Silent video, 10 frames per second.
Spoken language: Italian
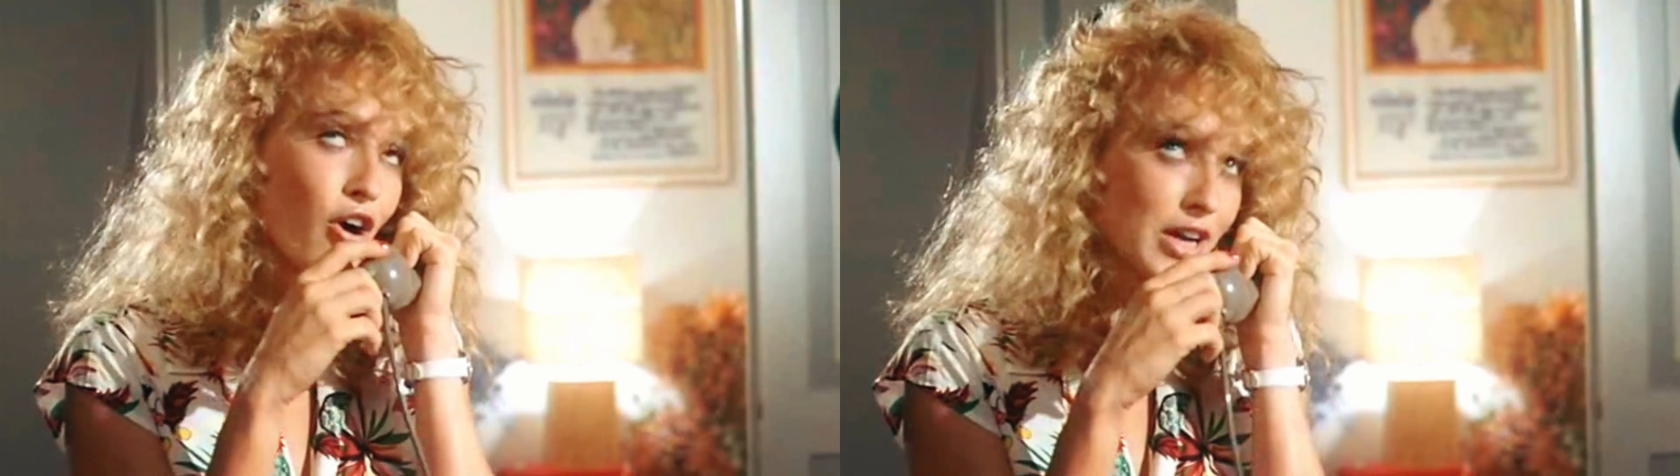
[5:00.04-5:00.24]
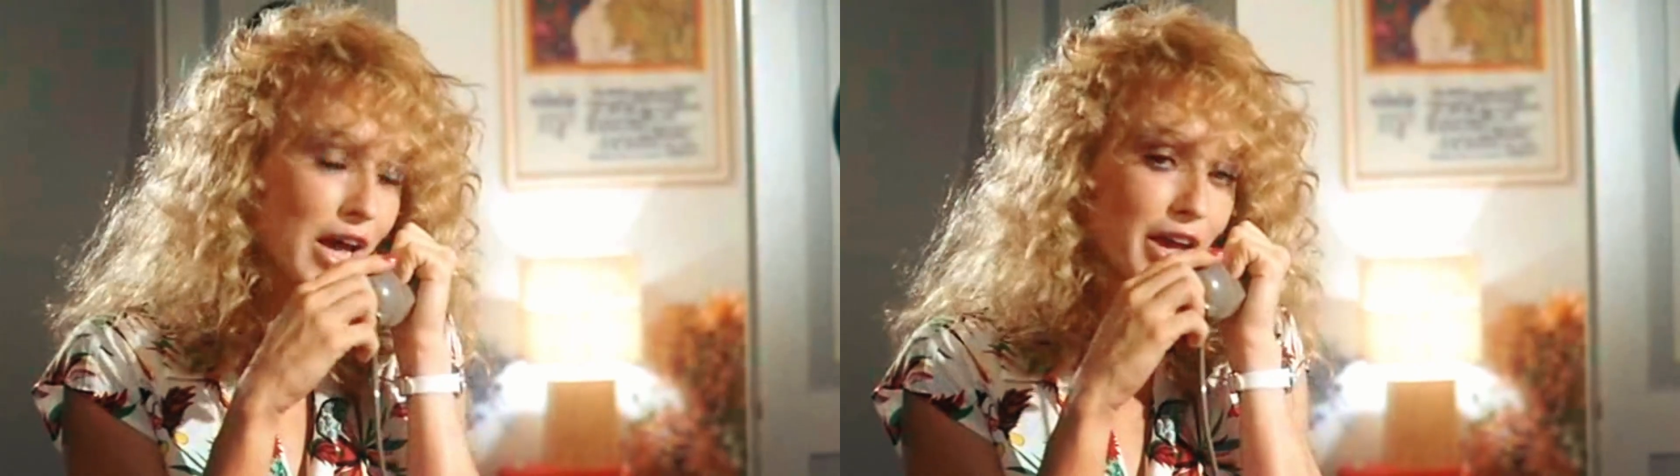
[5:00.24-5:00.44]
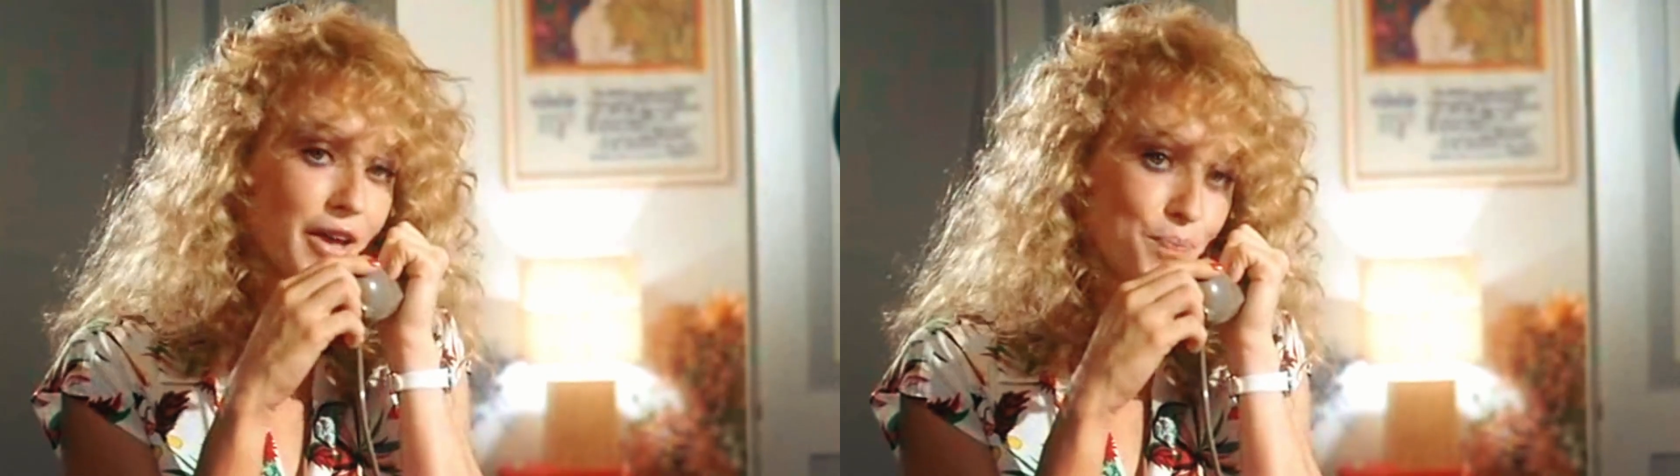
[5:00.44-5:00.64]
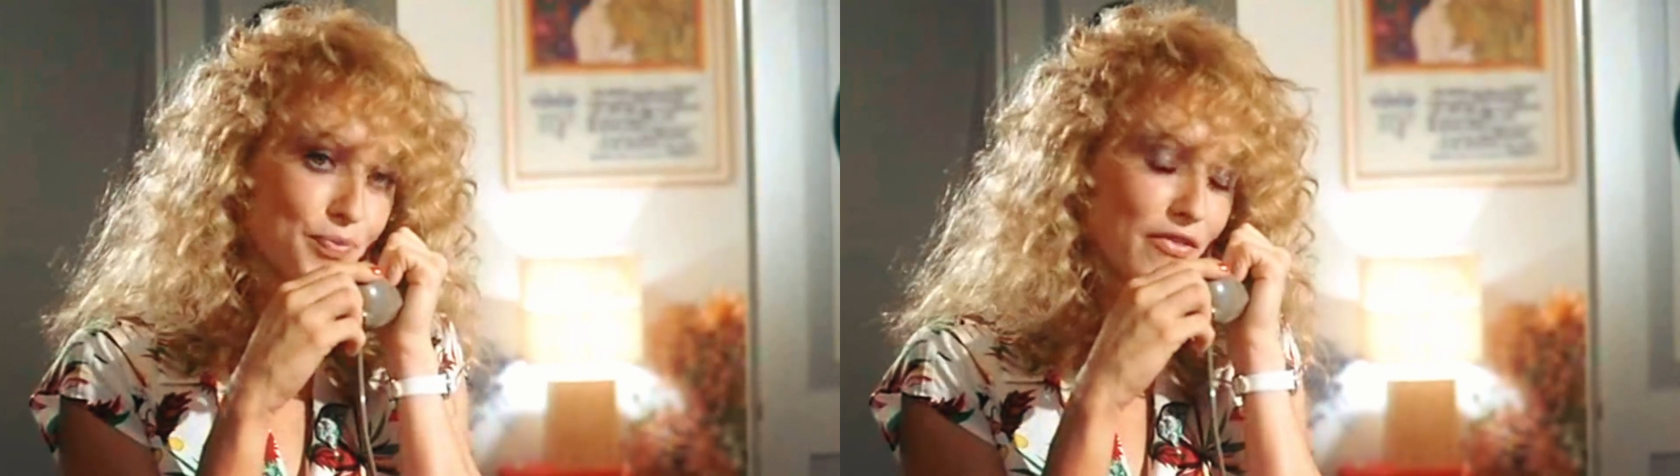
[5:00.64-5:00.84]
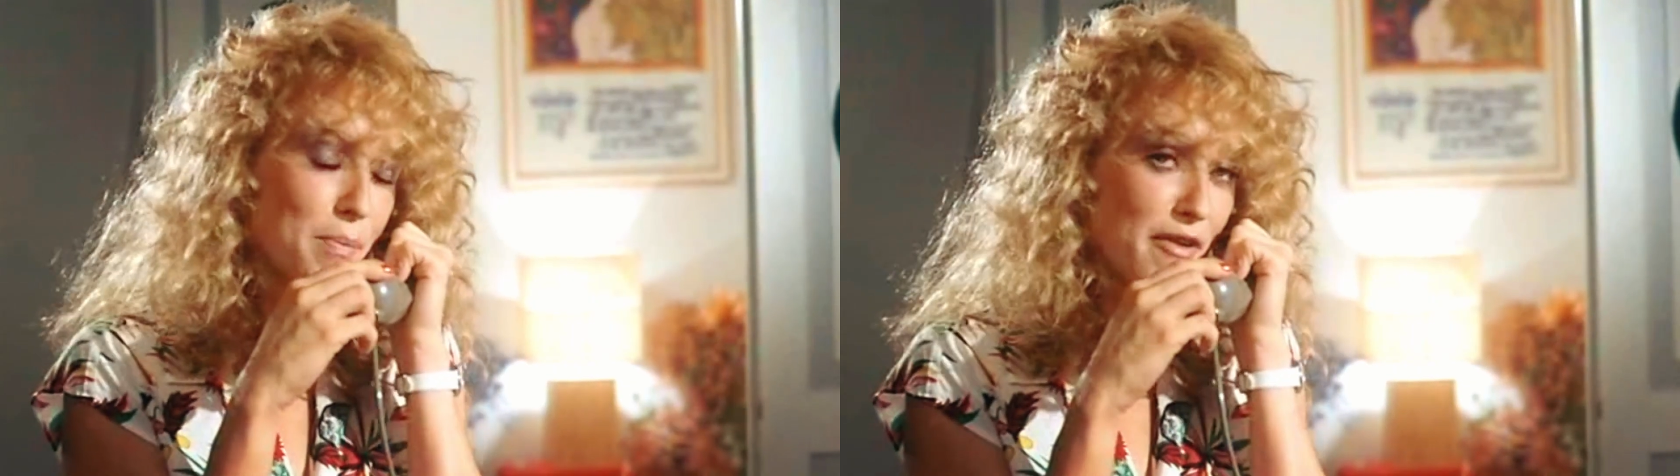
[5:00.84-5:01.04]
Ok,
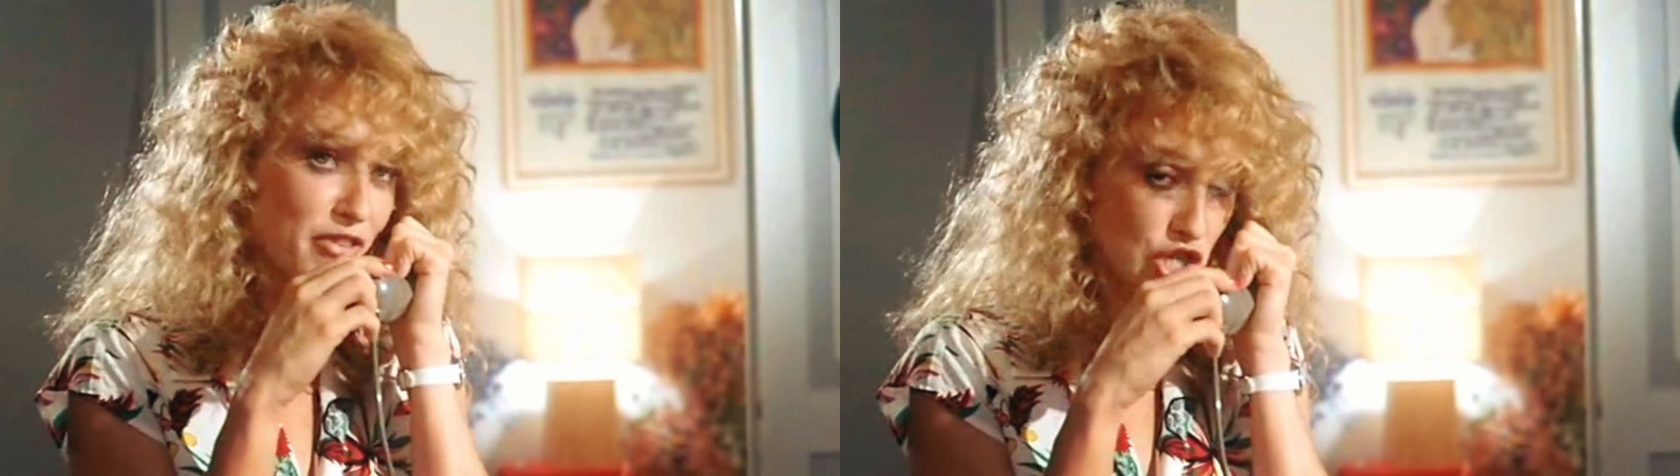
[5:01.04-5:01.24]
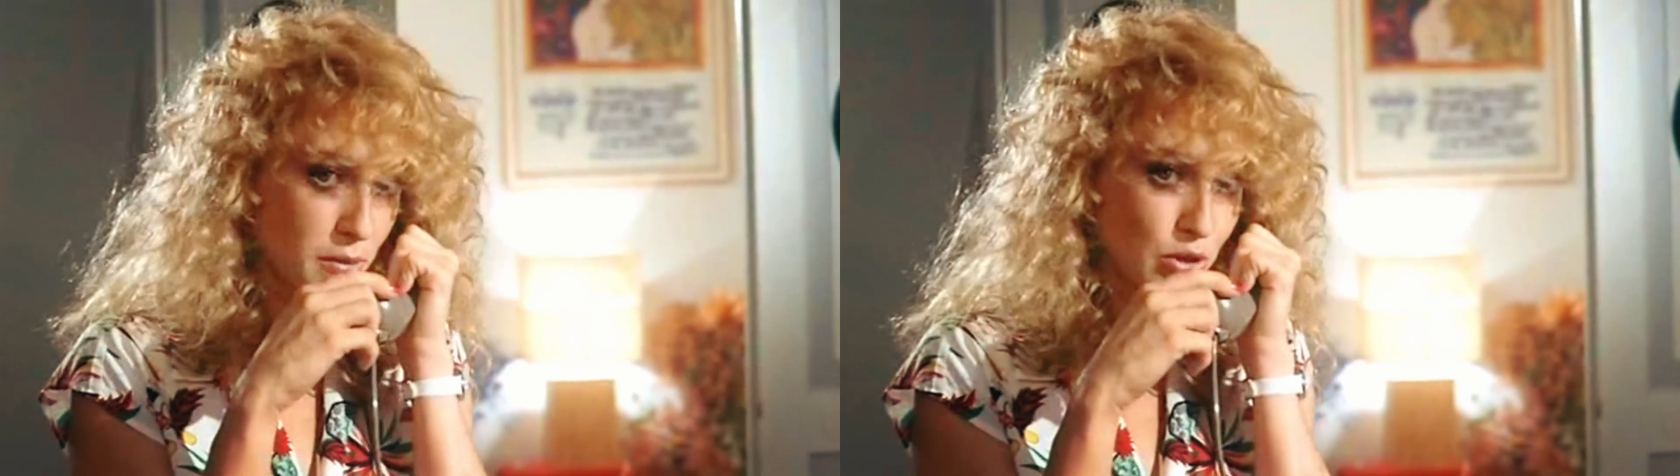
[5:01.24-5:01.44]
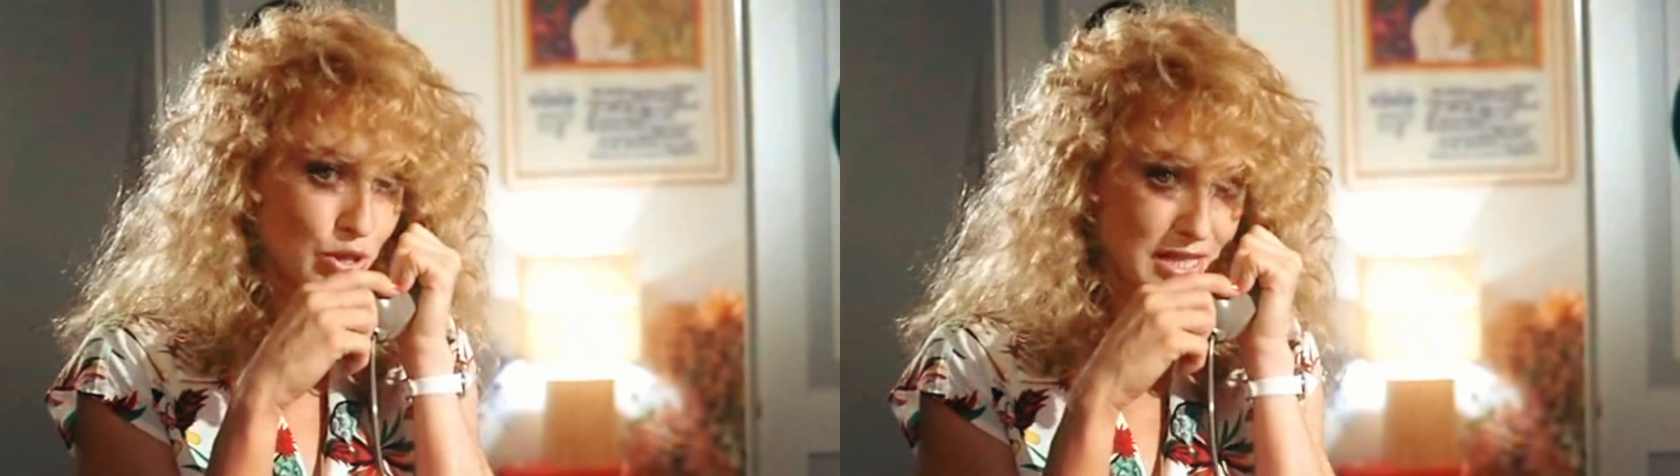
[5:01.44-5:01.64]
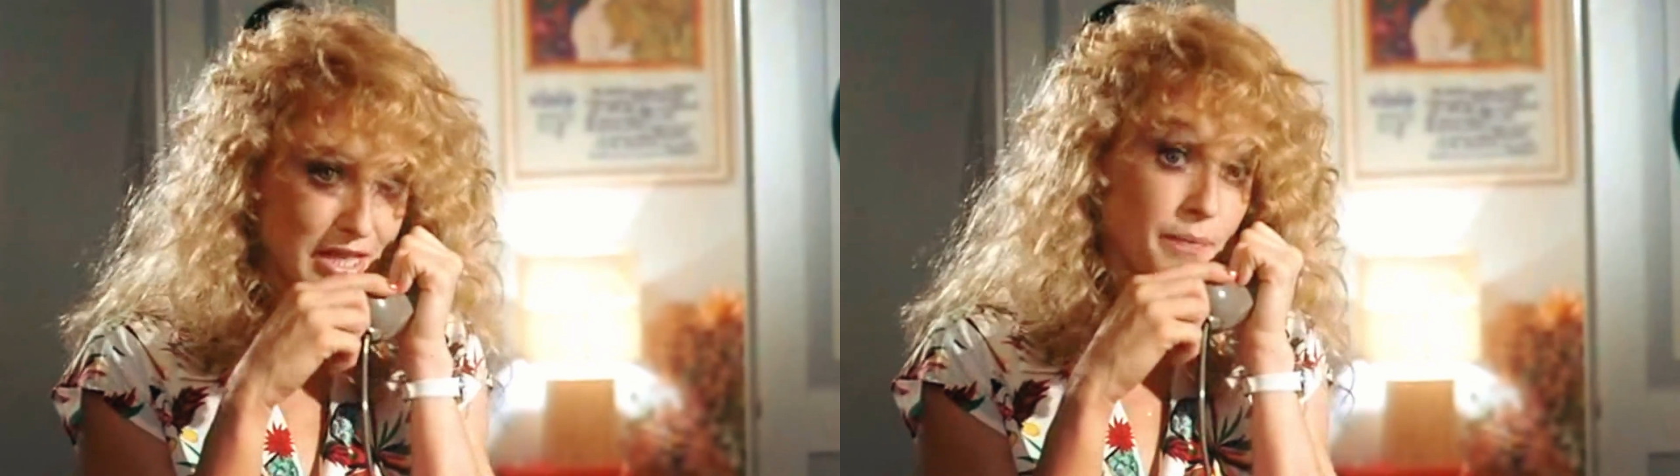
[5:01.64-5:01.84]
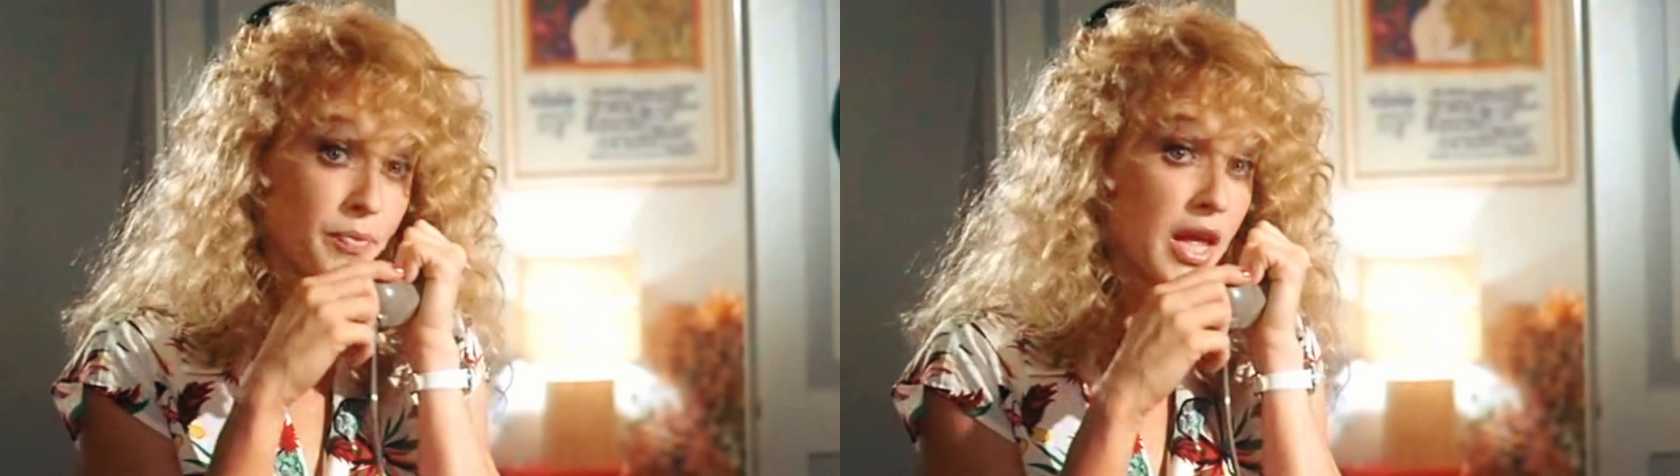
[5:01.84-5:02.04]
vabbè, facciamo così.